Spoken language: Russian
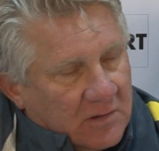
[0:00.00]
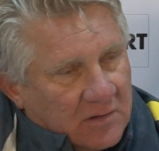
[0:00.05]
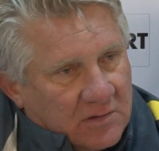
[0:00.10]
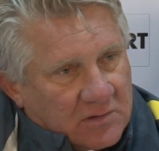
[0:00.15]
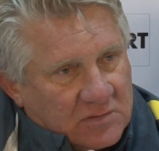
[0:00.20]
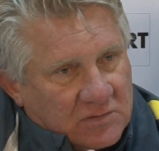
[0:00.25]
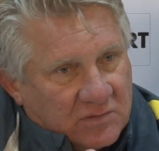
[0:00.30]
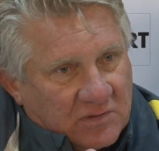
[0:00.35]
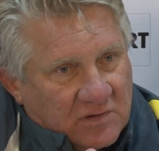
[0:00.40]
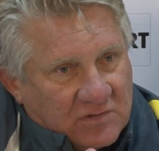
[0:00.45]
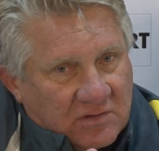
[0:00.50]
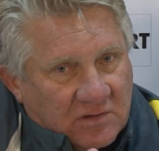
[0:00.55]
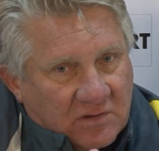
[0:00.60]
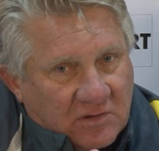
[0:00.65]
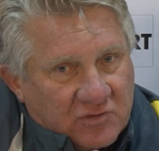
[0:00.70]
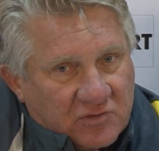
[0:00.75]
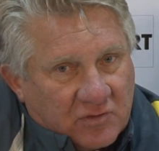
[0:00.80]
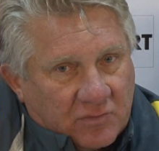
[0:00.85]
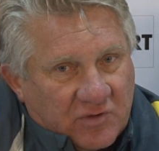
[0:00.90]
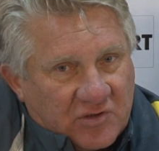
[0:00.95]
судейство не
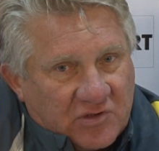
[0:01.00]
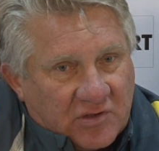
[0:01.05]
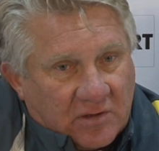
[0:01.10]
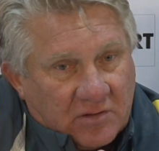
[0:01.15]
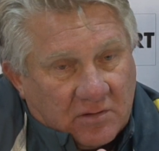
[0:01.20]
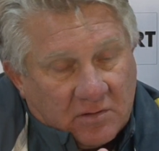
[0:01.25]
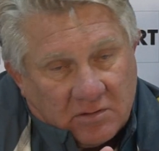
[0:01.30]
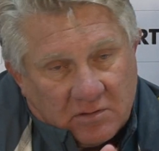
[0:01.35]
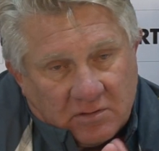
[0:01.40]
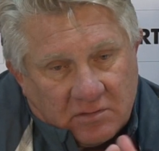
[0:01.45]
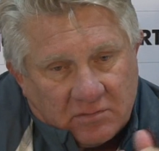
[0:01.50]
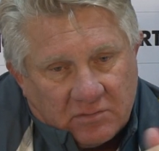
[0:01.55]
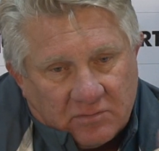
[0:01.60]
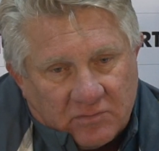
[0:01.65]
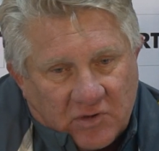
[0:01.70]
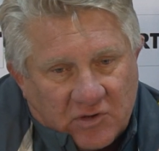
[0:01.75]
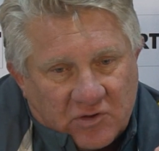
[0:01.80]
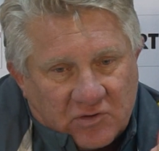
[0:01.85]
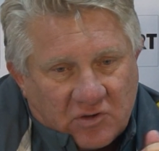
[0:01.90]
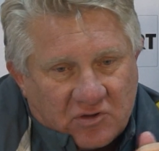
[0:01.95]
должно мешать.
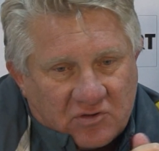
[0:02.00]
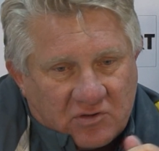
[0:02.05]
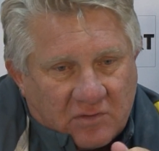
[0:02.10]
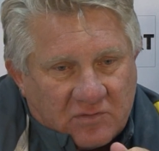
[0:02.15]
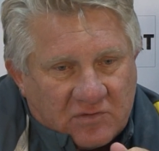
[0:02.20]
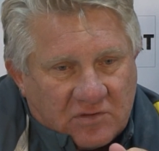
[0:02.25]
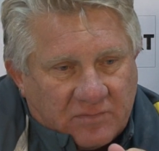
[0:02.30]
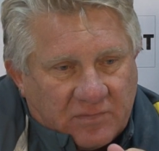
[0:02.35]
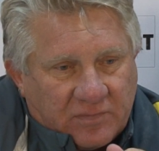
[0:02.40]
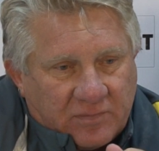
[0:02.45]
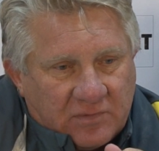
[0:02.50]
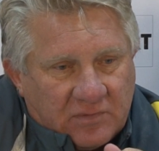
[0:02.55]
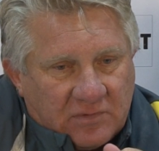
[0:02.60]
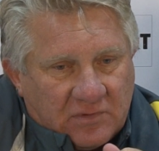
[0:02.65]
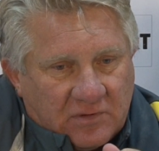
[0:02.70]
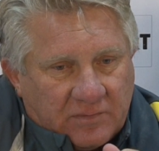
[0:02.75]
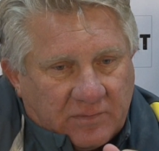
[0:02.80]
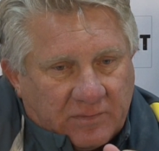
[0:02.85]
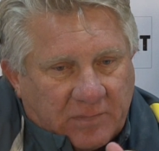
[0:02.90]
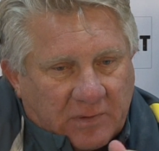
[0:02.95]
Я считаю, что там все
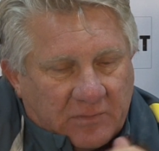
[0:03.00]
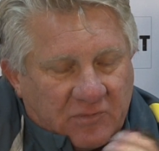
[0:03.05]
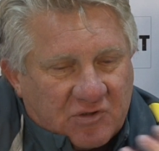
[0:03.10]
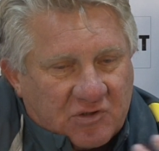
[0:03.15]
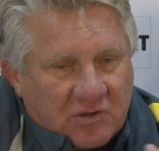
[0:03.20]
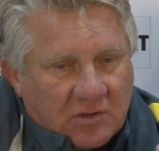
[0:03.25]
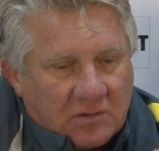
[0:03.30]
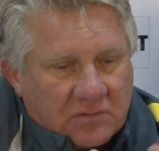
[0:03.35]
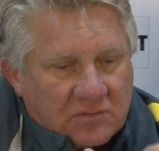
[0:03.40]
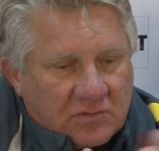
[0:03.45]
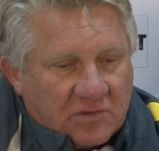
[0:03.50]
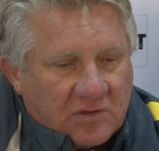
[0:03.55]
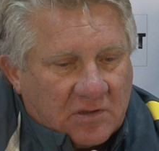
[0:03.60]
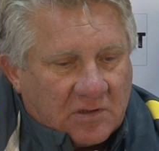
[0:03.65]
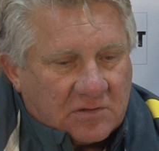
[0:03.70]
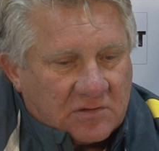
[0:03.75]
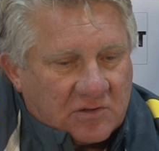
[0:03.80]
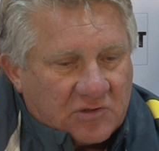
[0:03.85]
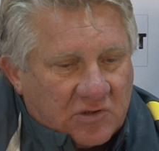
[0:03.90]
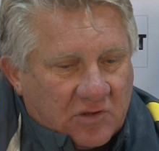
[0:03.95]
помешало, Судья,
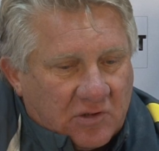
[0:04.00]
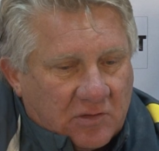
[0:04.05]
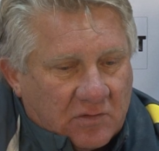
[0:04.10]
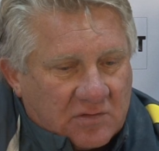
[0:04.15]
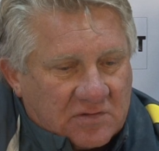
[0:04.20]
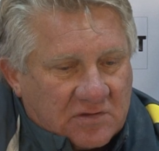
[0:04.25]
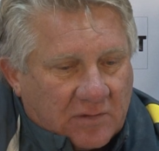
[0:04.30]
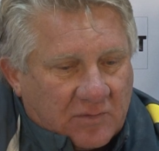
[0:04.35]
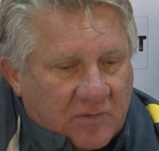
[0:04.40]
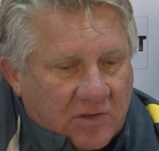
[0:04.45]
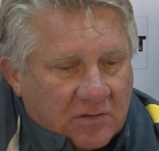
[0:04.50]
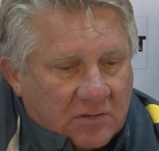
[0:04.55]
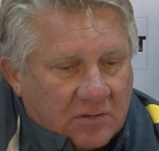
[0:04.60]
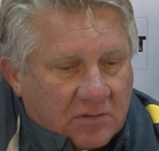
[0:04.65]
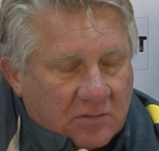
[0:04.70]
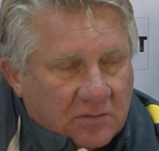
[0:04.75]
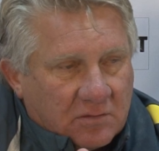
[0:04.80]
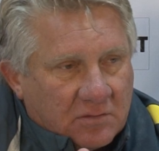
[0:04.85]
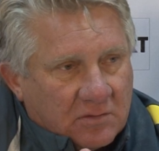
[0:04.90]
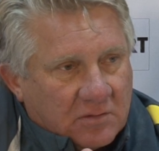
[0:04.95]
к сожалению, сломал
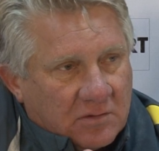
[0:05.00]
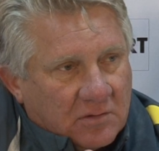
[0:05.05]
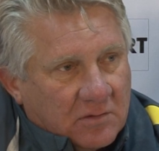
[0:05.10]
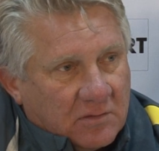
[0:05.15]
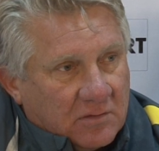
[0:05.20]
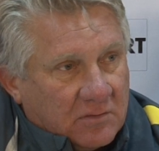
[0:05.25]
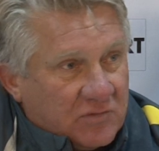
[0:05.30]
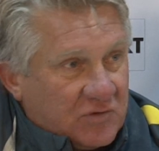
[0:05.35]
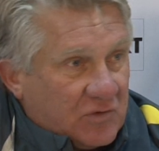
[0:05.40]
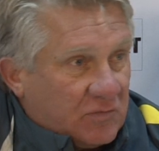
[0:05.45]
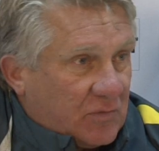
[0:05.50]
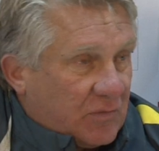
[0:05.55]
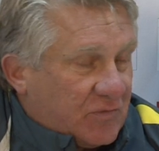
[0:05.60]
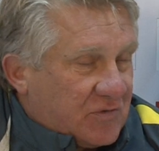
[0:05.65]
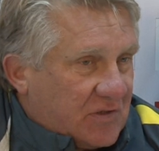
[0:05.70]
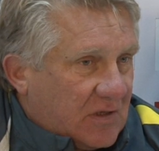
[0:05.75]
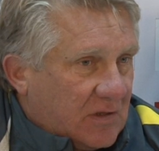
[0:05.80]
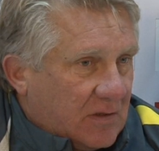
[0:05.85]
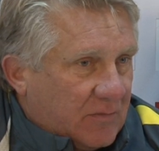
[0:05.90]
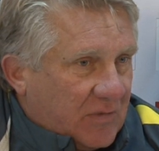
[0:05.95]
игру. Что, в том
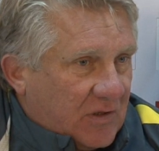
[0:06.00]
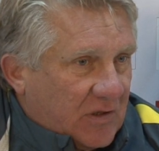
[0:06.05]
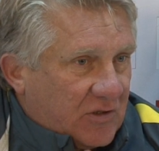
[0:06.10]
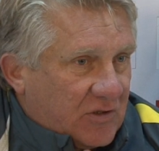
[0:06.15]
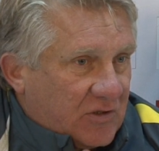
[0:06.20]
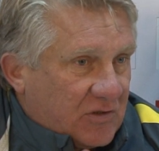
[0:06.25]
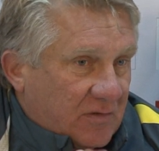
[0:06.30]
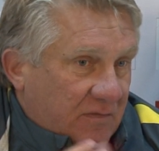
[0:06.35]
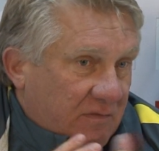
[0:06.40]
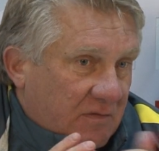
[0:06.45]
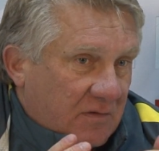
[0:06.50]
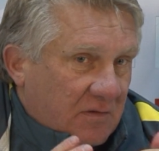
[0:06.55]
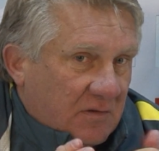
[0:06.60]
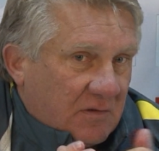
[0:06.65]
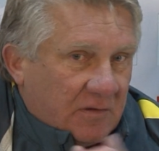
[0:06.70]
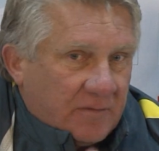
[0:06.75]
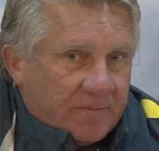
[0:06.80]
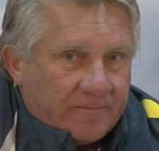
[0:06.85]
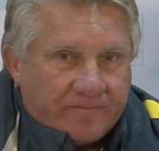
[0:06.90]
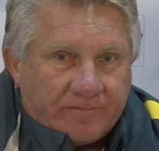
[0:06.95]
числе для болельщиков.
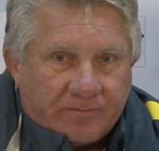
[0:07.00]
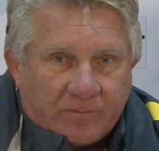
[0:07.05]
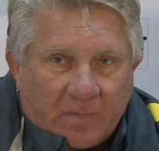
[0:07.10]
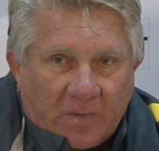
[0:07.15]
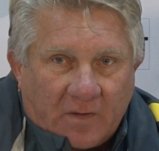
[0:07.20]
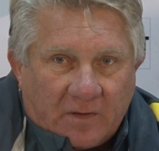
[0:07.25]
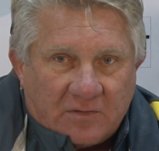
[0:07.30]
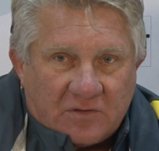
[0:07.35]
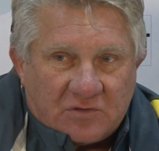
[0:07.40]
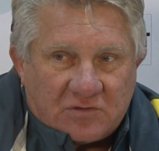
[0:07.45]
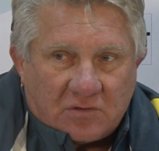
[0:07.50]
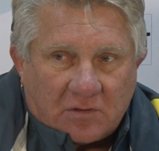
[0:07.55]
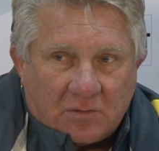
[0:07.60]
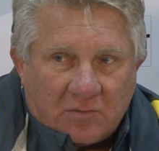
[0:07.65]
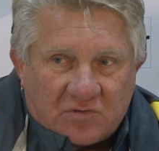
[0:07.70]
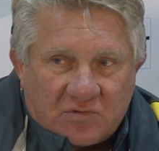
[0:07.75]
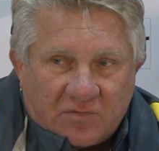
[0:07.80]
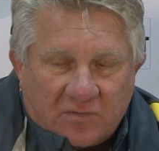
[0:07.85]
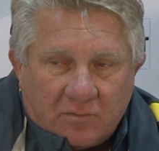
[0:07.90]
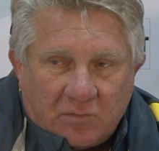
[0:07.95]
Дистером
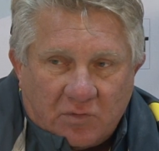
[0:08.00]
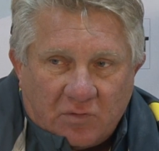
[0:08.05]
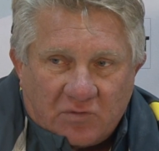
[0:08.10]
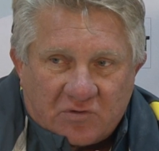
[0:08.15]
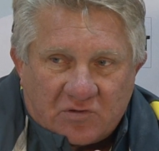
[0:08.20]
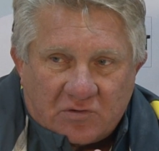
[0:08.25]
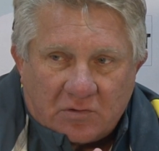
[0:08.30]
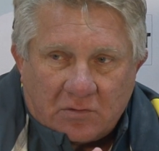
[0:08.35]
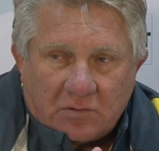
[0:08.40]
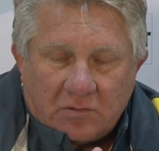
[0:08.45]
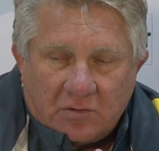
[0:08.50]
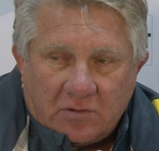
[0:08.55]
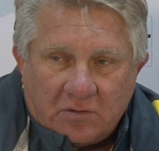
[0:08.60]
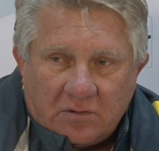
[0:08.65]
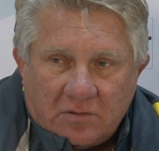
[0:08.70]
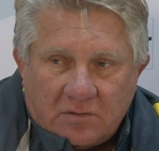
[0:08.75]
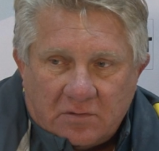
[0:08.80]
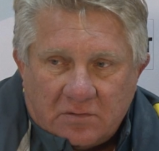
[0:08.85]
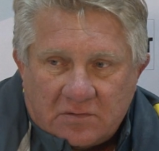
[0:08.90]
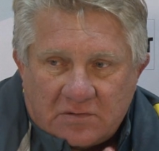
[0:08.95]
уже футбол, другой
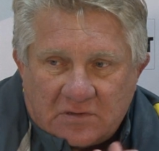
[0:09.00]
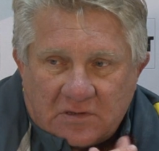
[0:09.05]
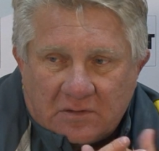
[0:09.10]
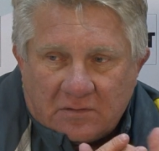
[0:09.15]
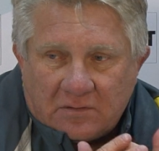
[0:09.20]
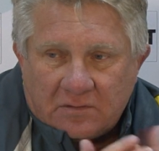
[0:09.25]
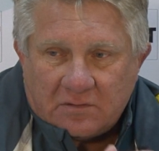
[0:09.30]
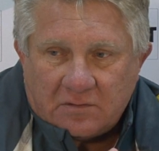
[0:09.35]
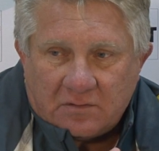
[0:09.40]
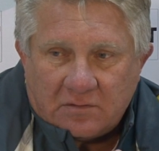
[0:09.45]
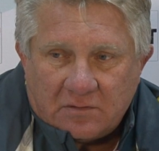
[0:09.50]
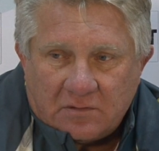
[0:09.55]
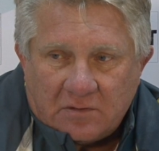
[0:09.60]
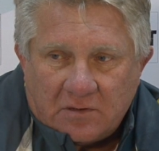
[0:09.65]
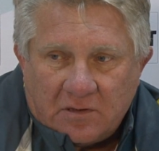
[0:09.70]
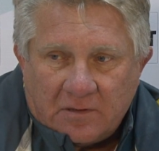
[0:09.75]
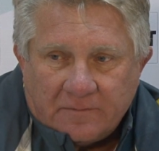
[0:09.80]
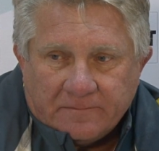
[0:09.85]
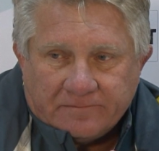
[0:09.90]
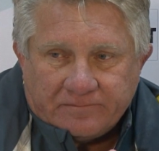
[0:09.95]
стал
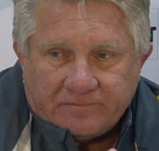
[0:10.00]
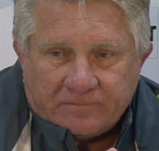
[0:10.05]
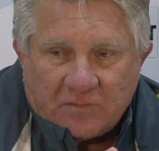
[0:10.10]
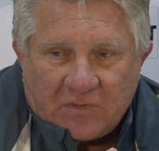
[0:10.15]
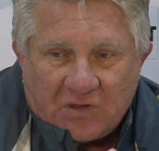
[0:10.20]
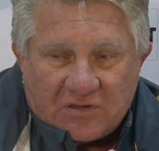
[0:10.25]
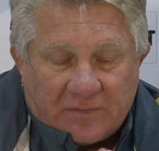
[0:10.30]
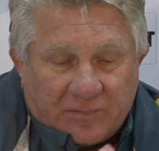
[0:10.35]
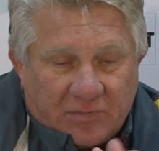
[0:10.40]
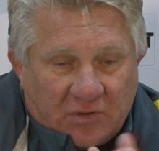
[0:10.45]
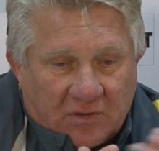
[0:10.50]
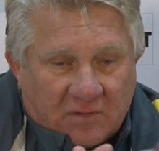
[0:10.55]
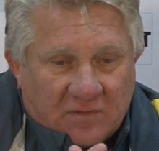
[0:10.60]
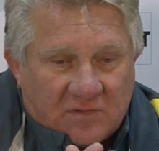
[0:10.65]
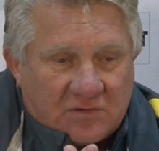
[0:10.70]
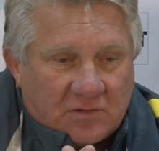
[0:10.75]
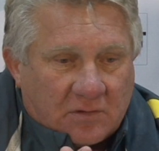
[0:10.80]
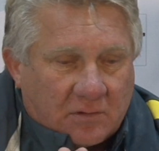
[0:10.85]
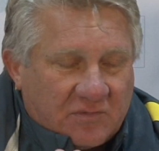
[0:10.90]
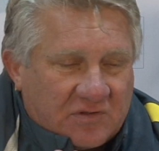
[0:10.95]
соперник
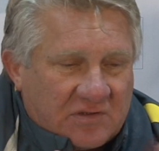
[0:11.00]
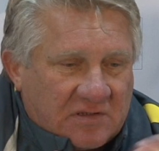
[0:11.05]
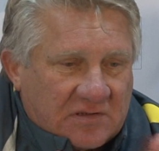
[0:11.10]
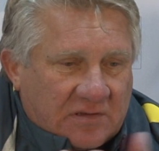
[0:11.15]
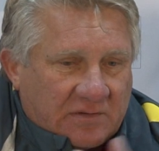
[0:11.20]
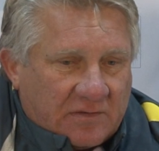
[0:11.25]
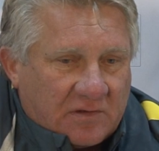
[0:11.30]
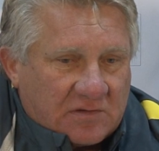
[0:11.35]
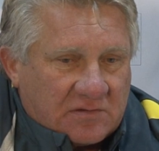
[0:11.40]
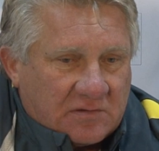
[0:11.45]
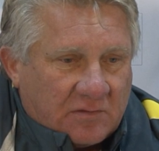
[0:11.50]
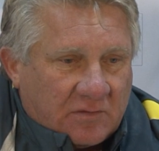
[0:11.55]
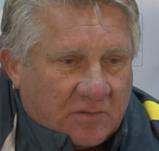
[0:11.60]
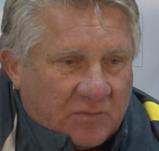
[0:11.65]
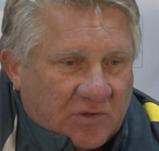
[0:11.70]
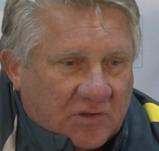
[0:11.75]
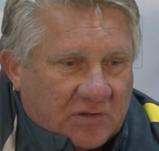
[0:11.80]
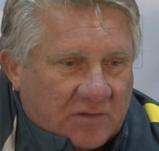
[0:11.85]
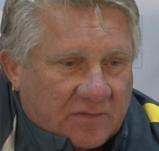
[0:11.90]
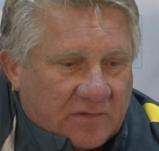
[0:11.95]
десятером не создавал особый
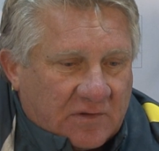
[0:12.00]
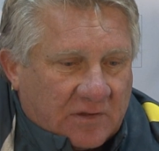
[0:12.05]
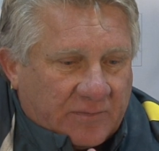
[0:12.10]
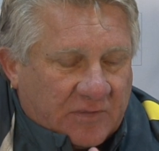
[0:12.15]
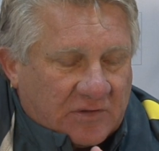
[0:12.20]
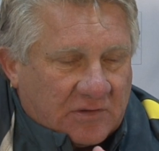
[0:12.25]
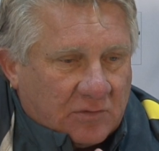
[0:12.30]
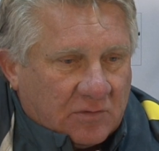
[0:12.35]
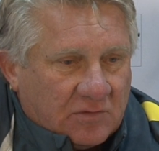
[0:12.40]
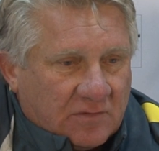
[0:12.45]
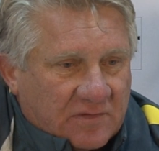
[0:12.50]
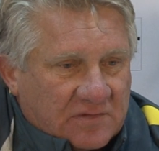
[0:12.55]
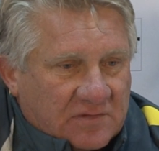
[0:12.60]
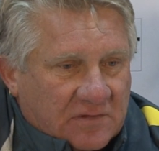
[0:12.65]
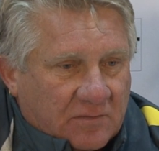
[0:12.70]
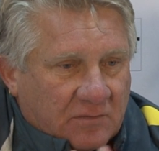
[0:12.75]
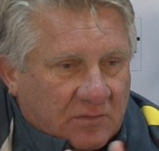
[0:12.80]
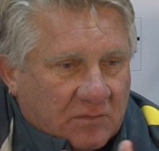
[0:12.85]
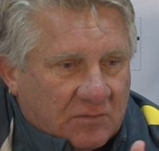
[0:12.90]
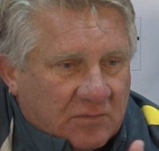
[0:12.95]
момент. А так подход в
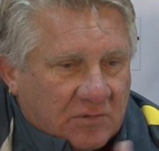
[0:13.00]
основном.